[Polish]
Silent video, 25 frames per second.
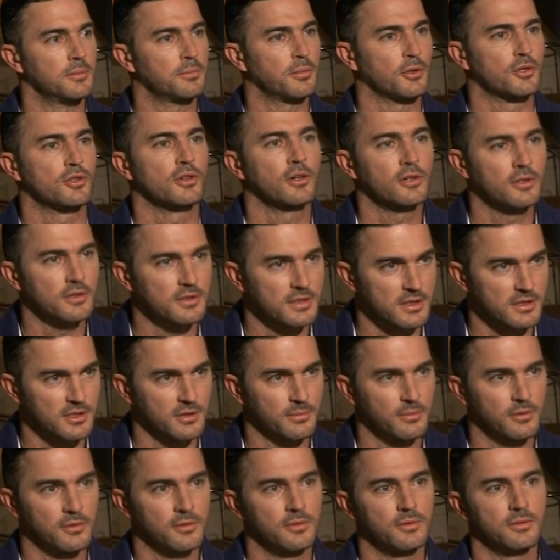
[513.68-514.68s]
pociągnąć ze
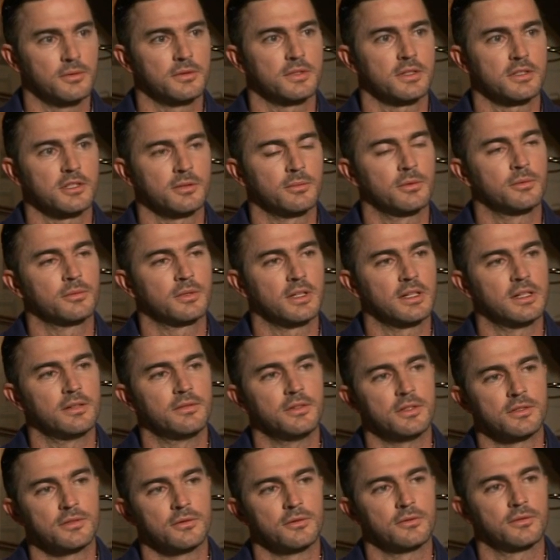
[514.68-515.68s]
sobą, za sobą
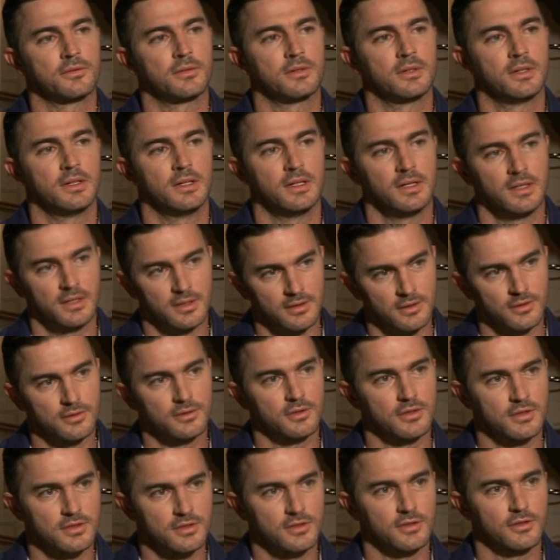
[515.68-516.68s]
telewizów no
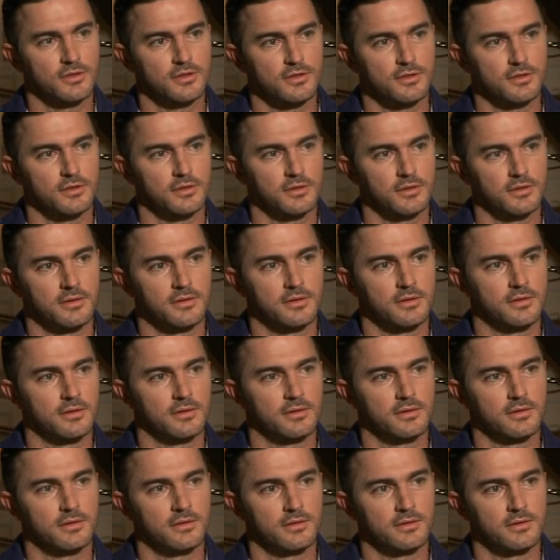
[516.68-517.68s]
to jest coś, co,
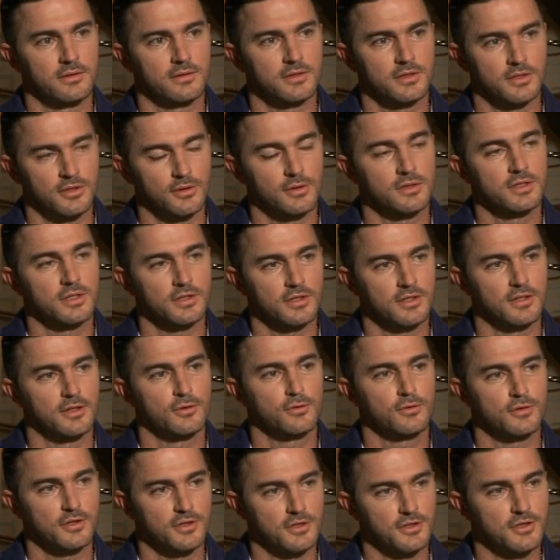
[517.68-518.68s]
czego chcę się
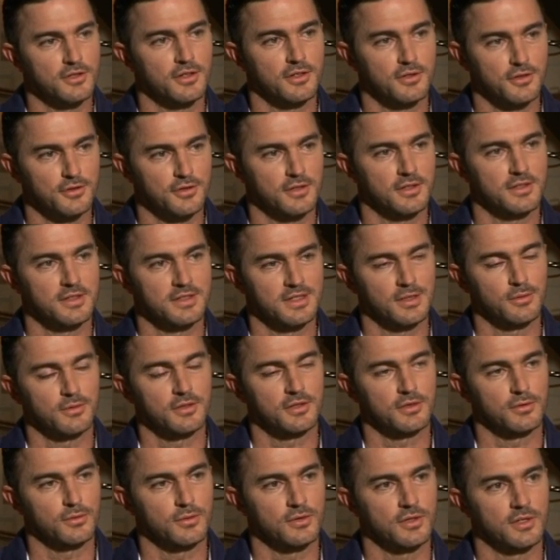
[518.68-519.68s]
nauczyć i czego się cały
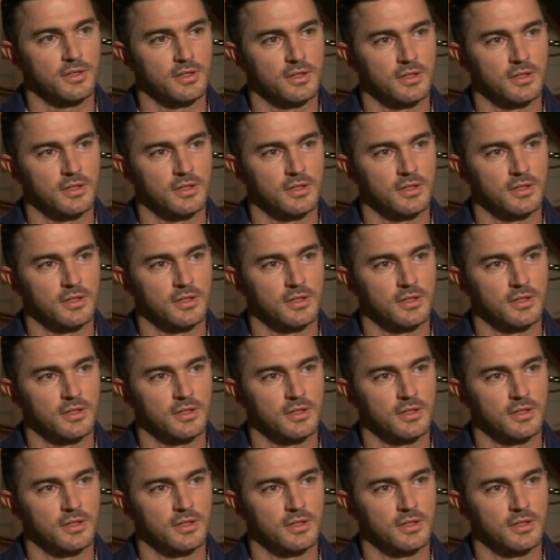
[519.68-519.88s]
czas uczę.